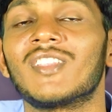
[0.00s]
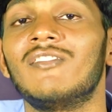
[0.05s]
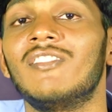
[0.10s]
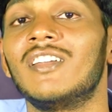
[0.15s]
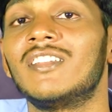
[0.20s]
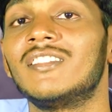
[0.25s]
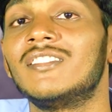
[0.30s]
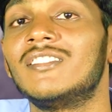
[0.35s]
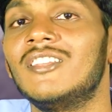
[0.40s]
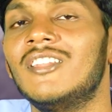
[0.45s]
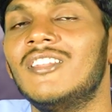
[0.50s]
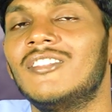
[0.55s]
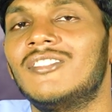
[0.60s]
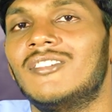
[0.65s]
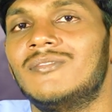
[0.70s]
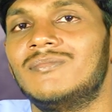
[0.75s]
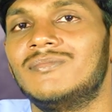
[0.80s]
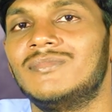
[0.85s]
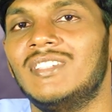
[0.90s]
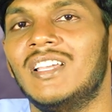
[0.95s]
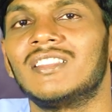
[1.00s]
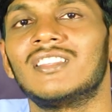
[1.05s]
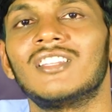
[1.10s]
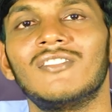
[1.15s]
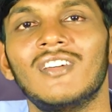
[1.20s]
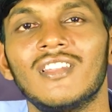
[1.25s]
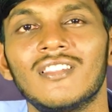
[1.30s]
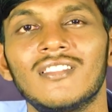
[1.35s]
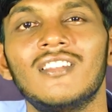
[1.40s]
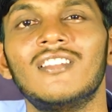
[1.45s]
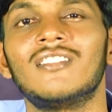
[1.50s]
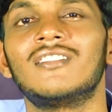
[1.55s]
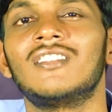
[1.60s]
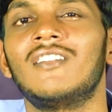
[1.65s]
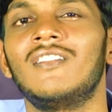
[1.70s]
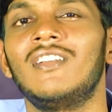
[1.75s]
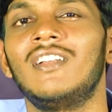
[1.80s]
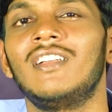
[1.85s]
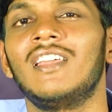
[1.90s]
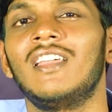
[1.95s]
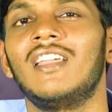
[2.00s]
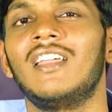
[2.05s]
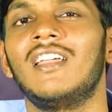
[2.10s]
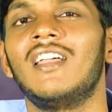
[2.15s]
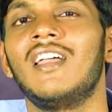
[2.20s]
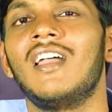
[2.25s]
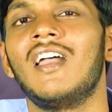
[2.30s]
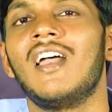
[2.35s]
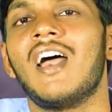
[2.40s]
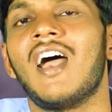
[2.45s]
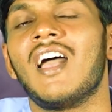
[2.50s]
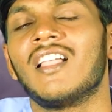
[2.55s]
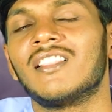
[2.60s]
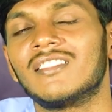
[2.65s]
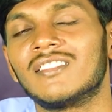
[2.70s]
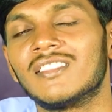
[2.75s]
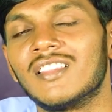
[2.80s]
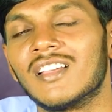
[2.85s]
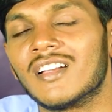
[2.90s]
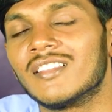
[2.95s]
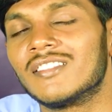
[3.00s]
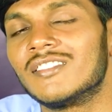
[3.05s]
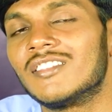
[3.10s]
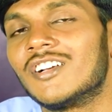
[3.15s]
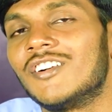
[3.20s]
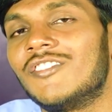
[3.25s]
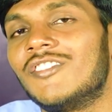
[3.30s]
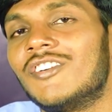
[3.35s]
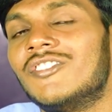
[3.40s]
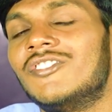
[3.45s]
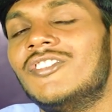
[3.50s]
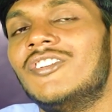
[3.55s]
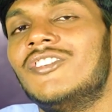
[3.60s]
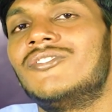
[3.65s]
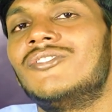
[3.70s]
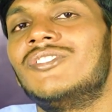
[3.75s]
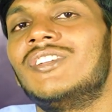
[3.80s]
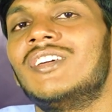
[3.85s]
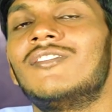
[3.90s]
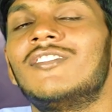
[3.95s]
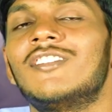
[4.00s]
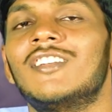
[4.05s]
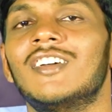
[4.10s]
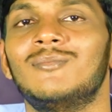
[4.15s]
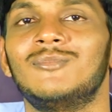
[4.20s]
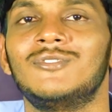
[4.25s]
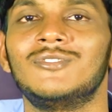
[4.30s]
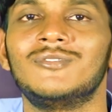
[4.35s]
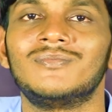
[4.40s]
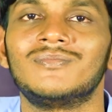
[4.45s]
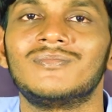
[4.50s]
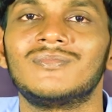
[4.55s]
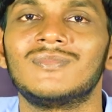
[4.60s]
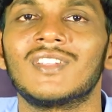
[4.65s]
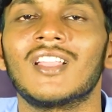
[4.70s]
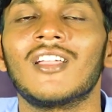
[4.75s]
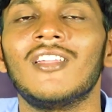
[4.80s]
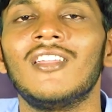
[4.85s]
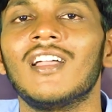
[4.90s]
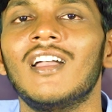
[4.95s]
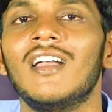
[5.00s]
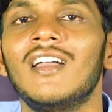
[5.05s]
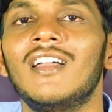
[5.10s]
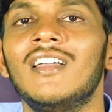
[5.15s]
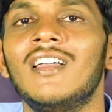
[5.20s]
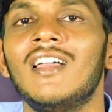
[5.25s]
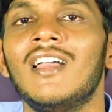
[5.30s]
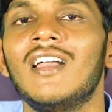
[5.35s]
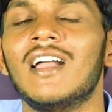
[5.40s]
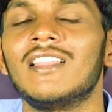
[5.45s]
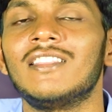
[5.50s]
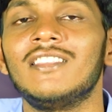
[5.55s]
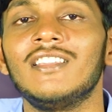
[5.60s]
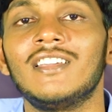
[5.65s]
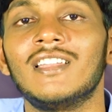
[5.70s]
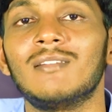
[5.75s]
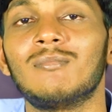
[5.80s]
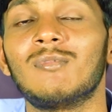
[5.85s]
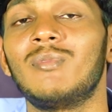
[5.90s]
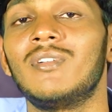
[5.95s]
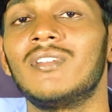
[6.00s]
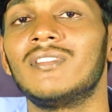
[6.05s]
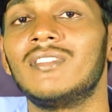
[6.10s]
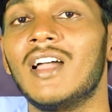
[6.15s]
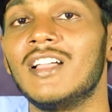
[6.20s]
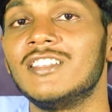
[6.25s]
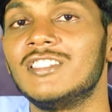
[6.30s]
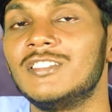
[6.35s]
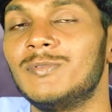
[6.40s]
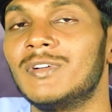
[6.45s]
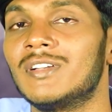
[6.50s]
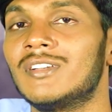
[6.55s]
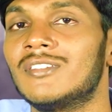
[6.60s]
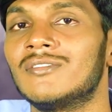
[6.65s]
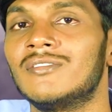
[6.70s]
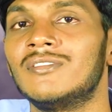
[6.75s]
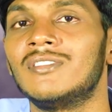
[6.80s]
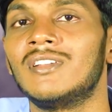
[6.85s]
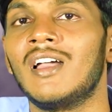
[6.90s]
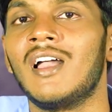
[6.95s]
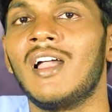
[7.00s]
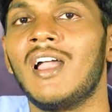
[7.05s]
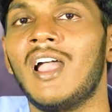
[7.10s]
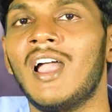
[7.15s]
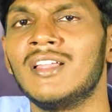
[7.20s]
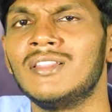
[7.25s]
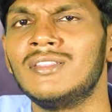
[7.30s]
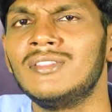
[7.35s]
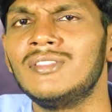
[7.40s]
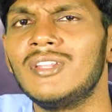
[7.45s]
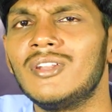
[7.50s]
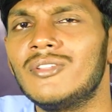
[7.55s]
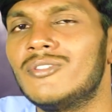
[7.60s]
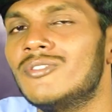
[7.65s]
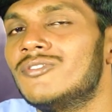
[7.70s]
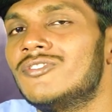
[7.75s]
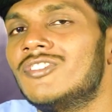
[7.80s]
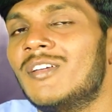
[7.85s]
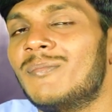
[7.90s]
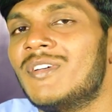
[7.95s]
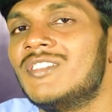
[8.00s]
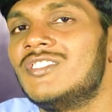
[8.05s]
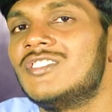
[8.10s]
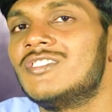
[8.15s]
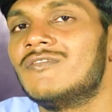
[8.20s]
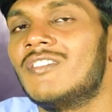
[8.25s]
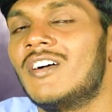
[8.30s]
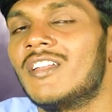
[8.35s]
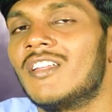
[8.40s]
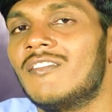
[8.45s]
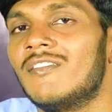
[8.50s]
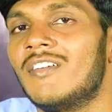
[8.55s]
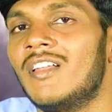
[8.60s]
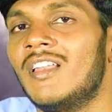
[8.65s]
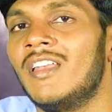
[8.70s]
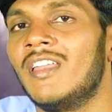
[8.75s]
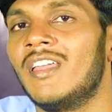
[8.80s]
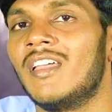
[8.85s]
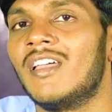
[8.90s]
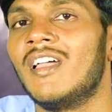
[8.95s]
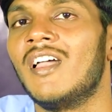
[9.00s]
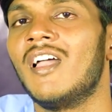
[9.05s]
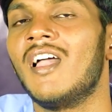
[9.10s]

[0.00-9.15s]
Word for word: వర్ధిల్లుతాం ఎంత వర్ధిల్లుతాం అంటే అంతకంతగా వర్ధిల్లుతూనే ఉంటాము కనుక అతిక్రమములను దాచిపెట్టకుండా అందరి దృష్టిలో మంచివారు అవ్వాలనే